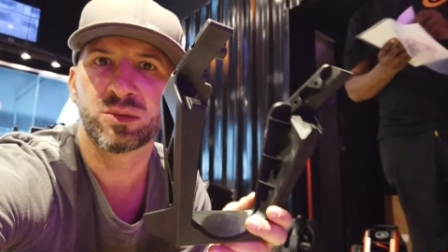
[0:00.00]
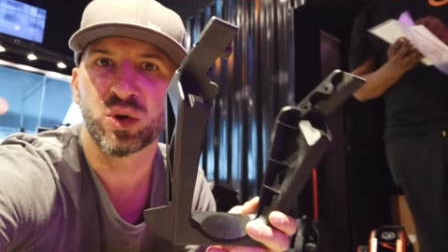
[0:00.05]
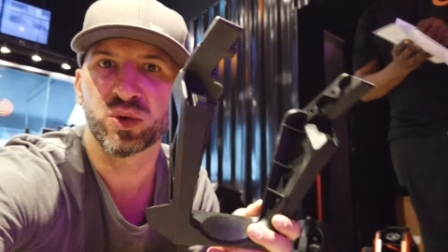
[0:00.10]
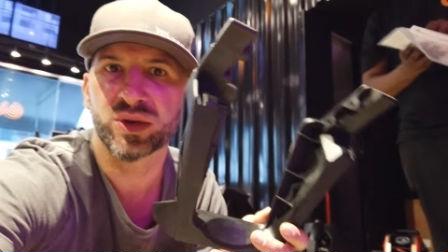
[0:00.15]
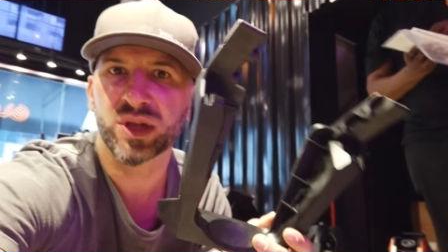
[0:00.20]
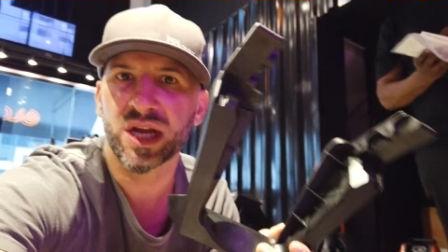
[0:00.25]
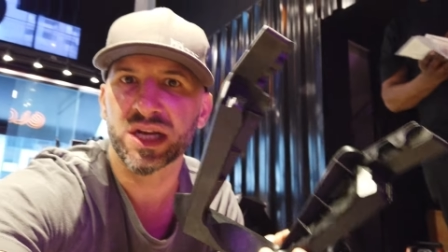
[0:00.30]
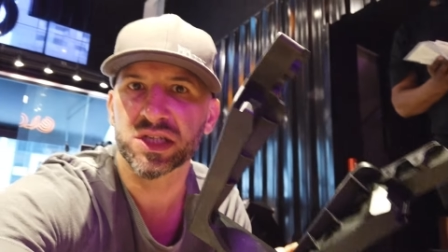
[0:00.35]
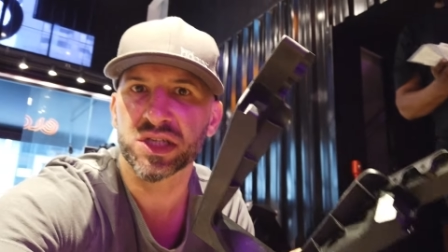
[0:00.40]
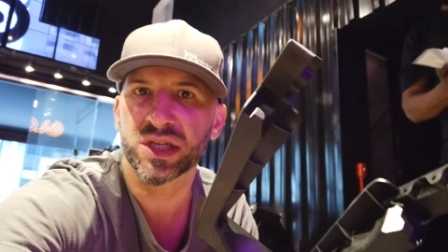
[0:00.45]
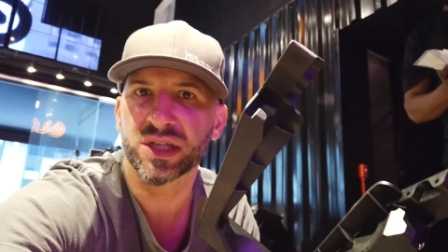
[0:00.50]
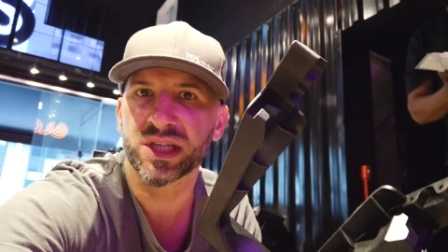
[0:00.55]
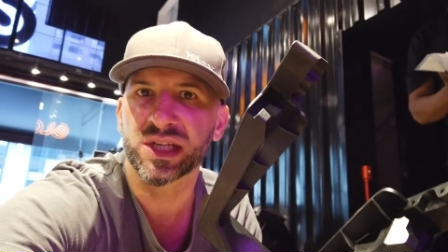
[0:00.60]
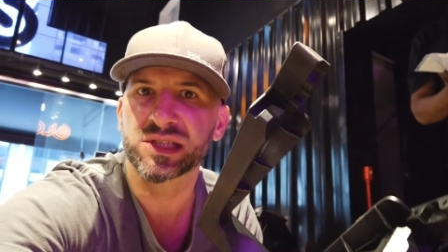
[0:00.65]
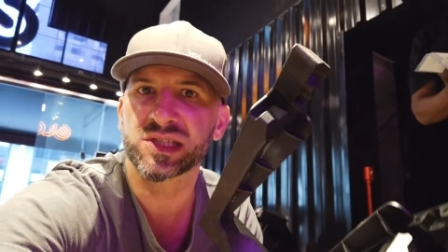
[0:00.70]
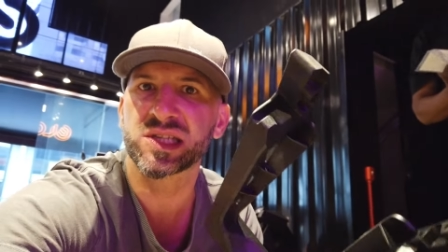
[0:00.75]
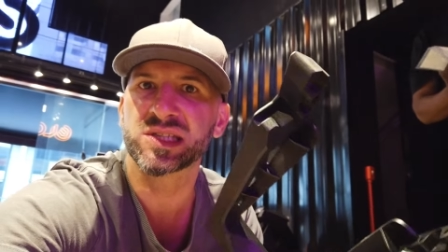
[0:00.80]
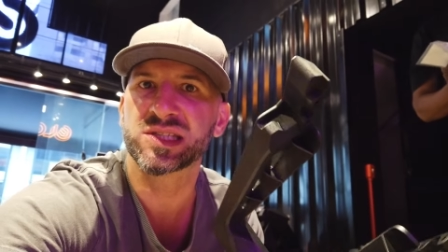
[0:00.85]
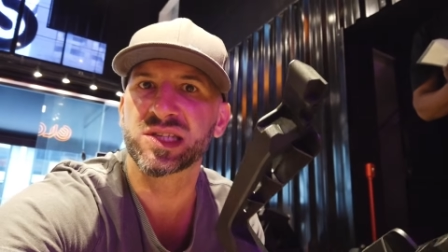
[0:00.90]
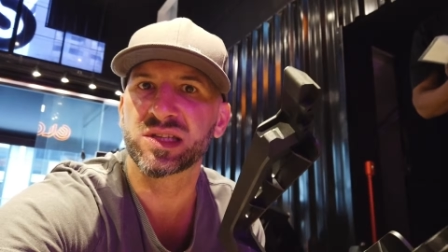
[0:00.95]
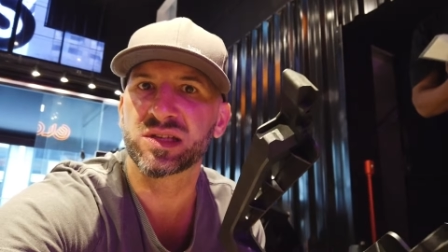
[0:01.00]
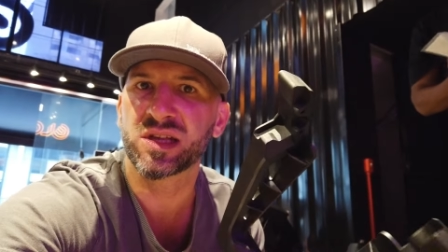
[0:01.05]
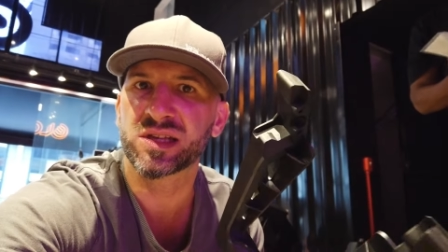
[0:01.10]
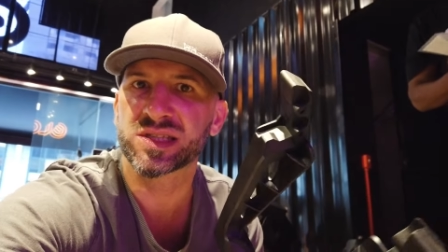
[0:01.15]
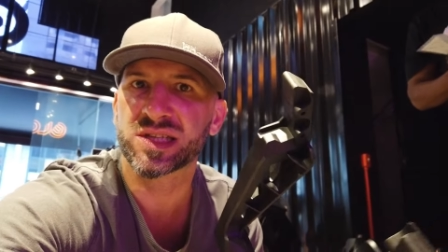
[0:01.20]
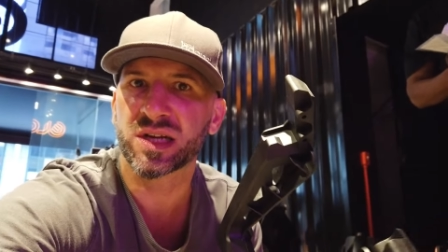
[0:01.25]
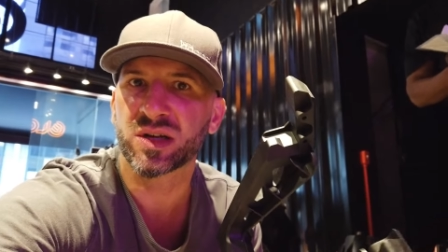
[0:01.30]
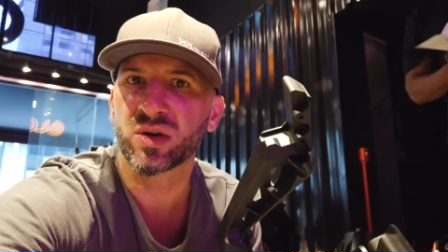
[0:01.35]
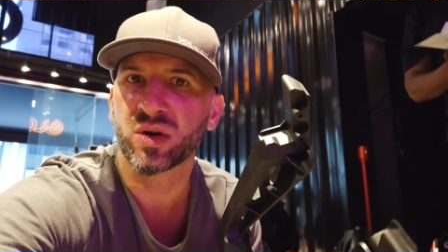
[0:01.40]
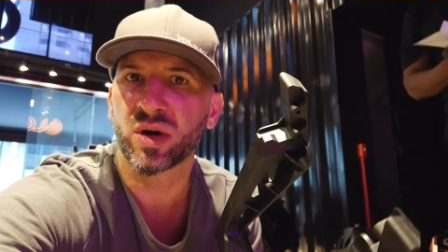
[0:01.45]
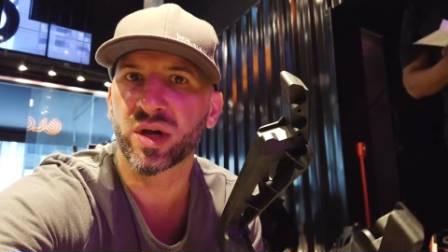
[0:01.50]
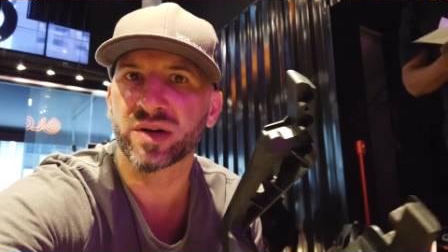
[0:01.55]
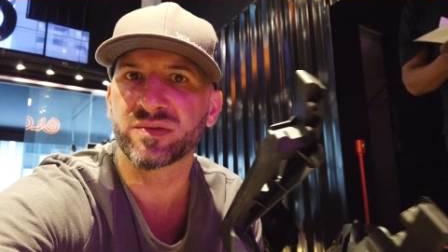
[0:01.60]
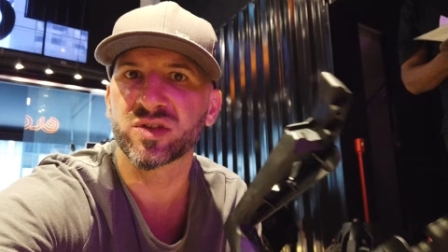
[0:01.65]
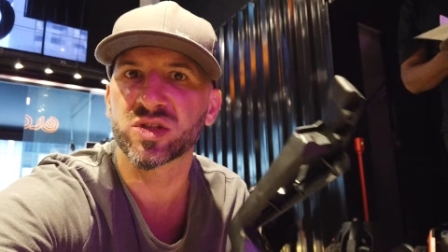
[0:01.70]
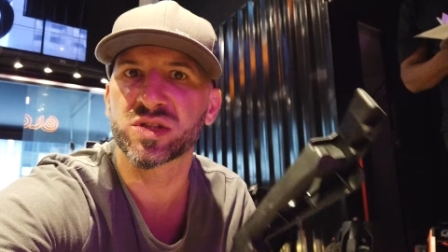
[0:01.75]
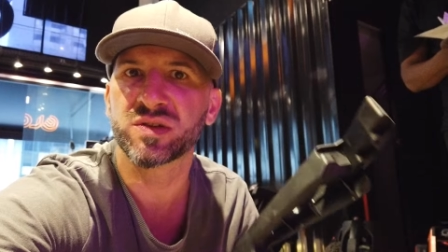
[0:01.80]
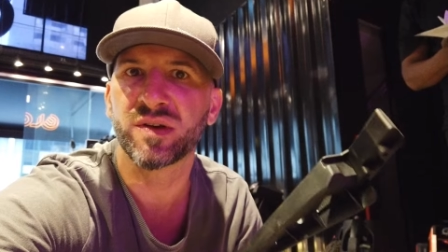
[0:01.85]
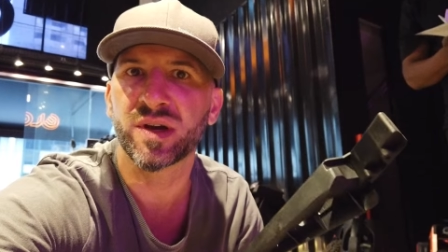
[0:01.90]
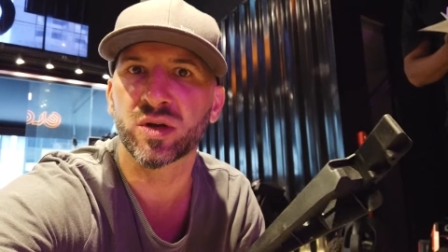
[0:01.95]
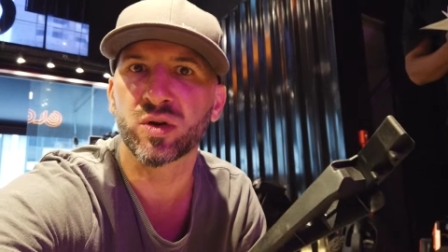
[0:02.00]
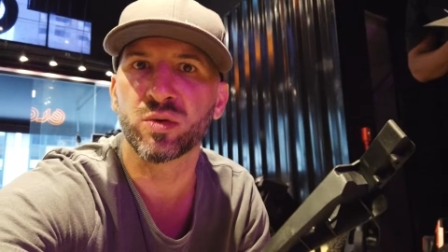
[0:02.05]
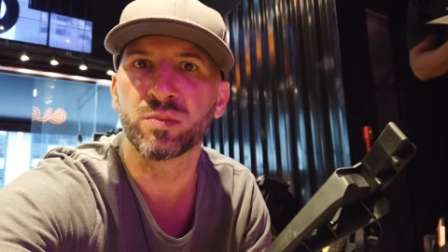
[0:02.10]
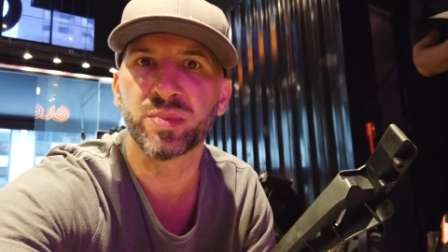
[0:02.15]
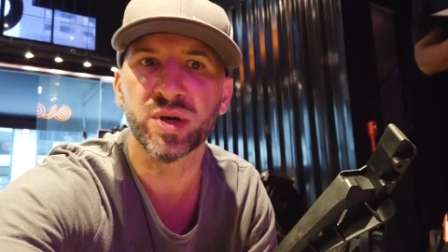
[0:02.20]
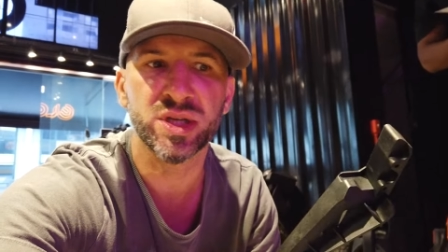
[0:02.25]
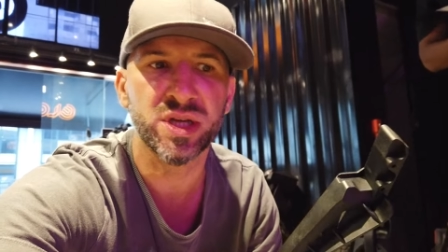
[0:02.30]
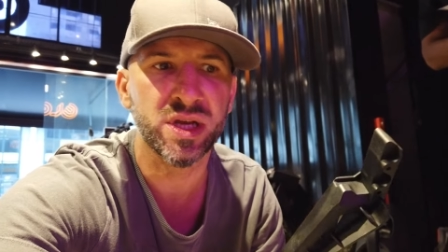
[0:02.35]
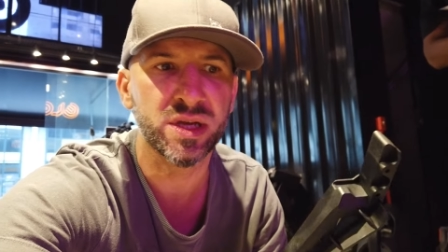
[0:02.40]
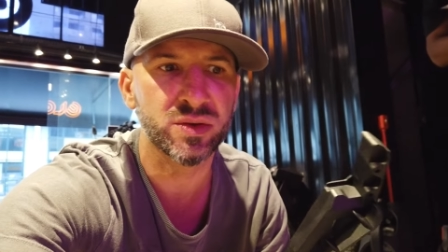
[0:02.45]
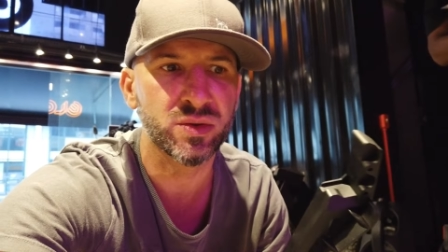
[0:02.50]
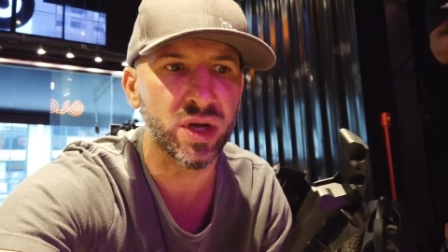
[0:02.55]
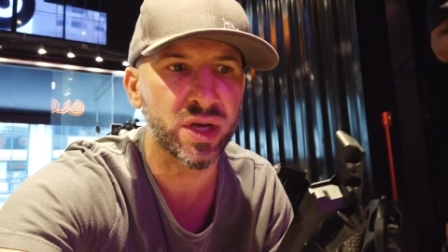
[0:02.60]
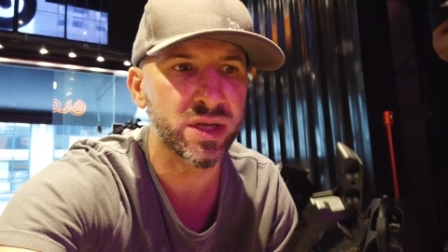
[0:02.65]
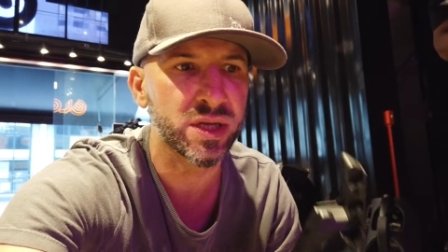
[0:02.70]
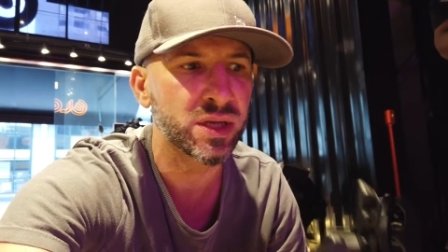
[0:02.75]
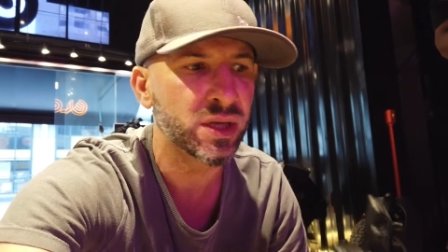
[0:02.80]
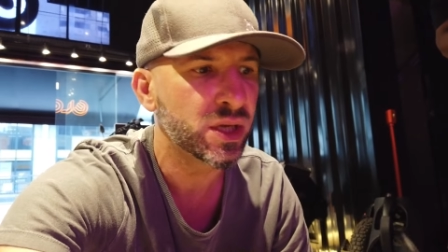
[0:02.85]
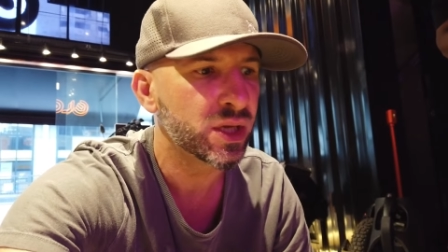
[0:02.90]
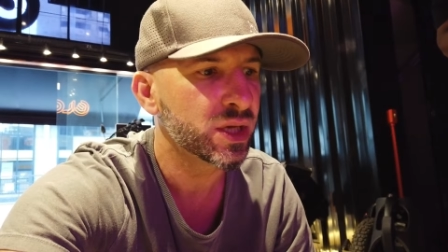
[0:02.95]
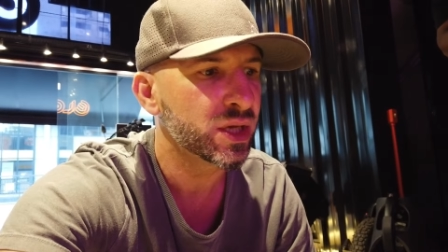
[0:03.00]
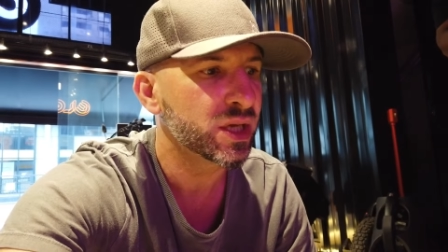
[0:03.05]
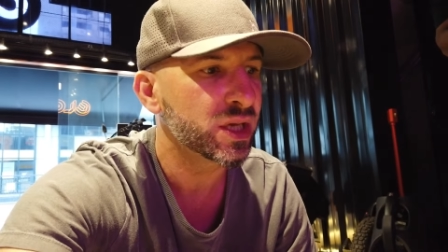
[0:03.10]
montagem desses itens agora, você vai acompanhando aí